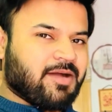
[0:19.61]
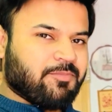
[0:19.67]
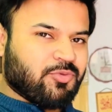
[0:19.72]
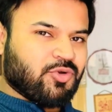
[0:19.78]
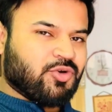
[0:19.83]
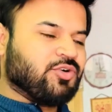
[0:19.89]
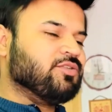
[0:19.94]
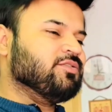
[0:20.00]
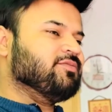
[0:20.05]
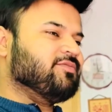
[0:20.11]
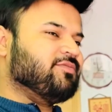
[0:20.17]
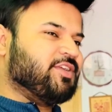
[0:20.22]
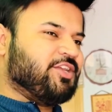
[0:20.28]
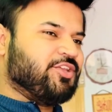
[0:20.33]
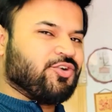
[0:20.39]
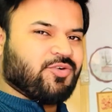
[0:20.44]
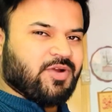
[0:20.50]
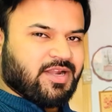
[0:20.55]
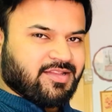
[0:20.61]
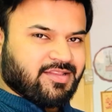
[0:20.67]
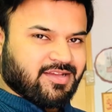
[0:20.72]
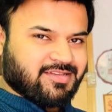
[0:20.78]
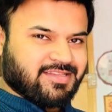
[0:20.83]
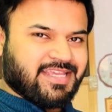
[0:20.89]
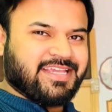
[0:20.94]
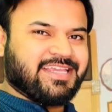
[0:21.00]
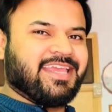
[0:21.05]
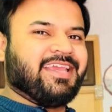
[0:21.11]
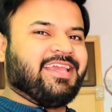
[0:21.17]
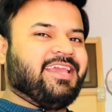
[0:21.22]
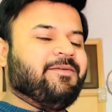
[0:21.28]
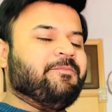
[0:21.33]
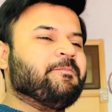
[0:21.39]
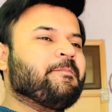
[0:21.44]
आप लोग वीडियो को एंड तक देखेंगे